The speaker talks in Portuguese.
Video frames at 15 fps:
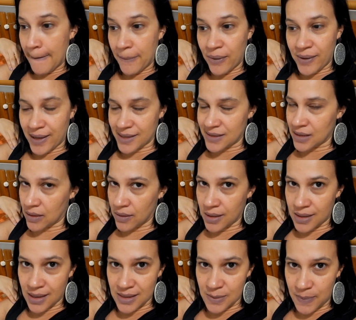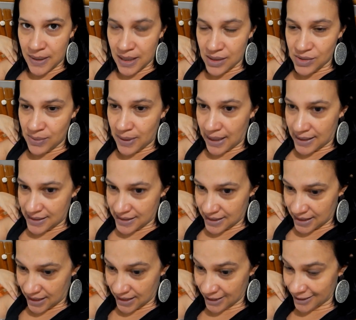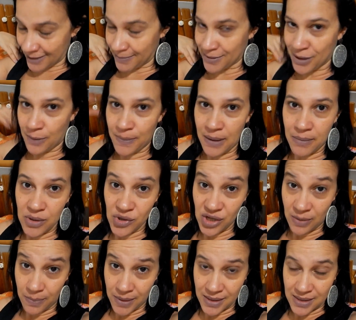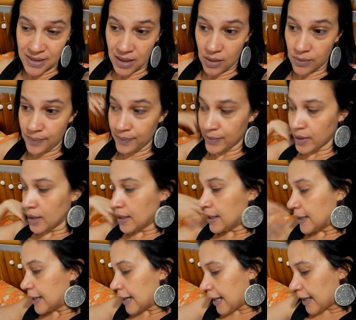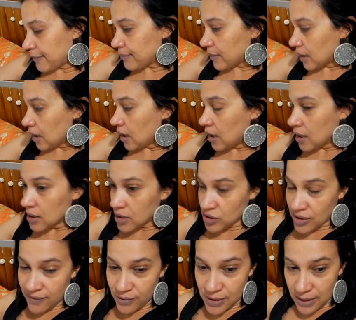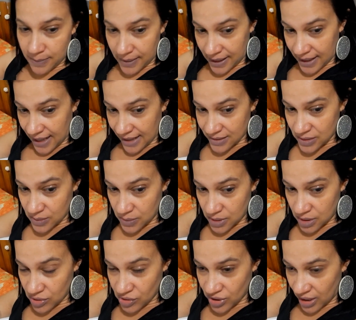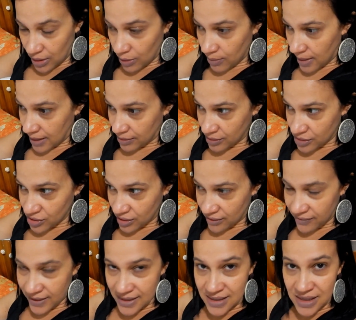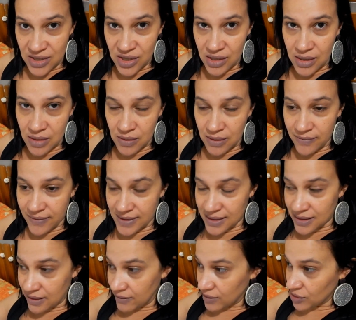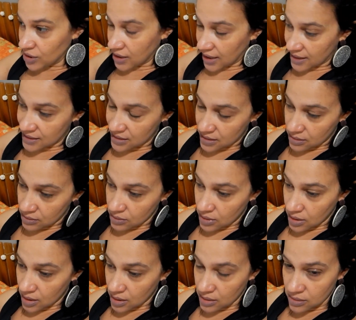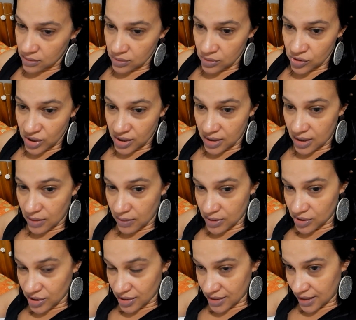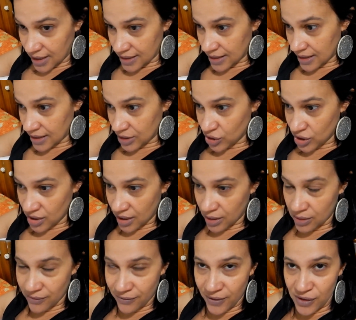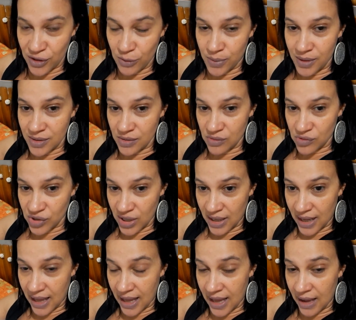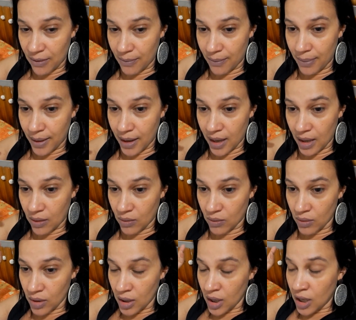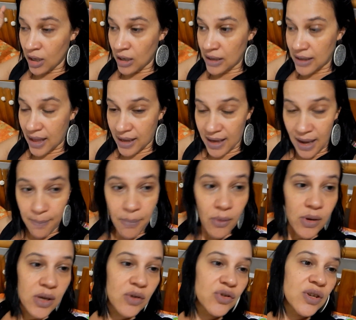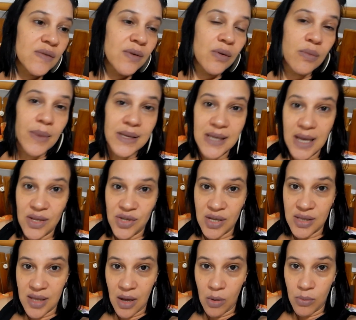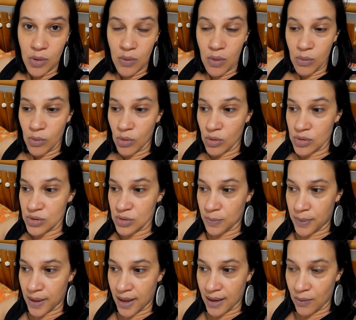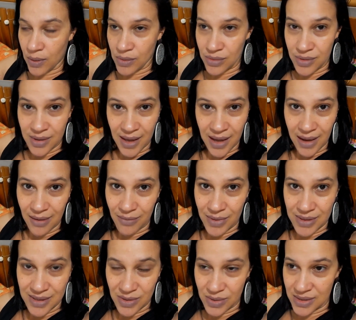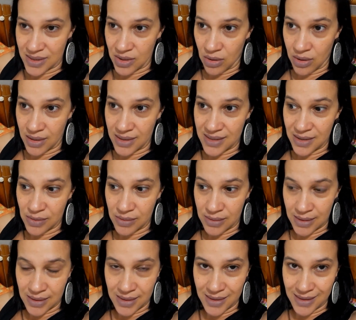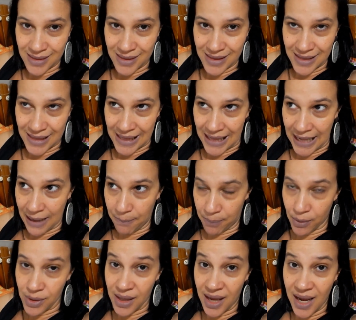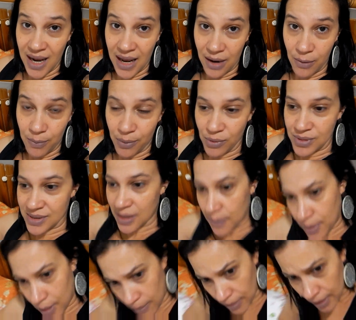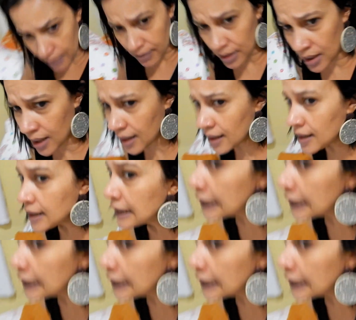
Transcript: porque senão ia ter que esperar demais. Só pra medir a pressão, né? Então já voltei para casa, os meninos já arrumaram o que tinha que fazer, já estão ali fazendo dever de casa, estudando. Eu já dei uma adiantada ali, tirei feijão para descongelar, um bacon. E daqui a pouquinho eu já vou começar a adiantar o meu almoço para é quando der umas 11 horas eu e poder ir lá no posto sem problema, né?